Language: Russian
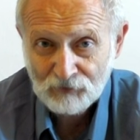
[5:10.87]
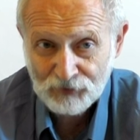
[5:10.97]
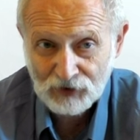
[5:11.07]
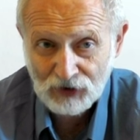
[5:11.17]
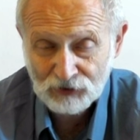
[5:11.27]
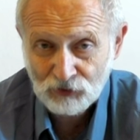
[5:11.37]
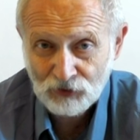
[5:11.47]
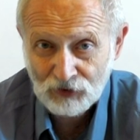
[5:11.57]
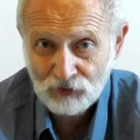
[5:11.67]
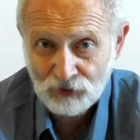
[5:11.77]
при
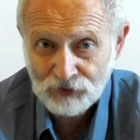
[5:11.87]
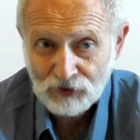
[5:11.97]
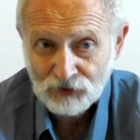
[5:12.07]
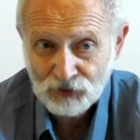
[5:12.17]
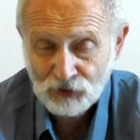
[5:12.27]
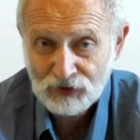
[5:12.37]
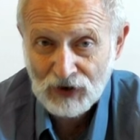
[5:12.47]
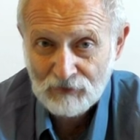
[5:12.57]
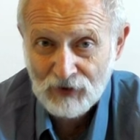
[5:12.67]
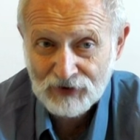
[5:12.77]
которой он
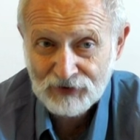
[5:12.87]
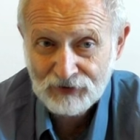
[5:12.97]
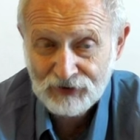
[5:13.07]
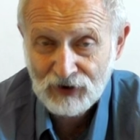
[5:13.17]
что-то обязан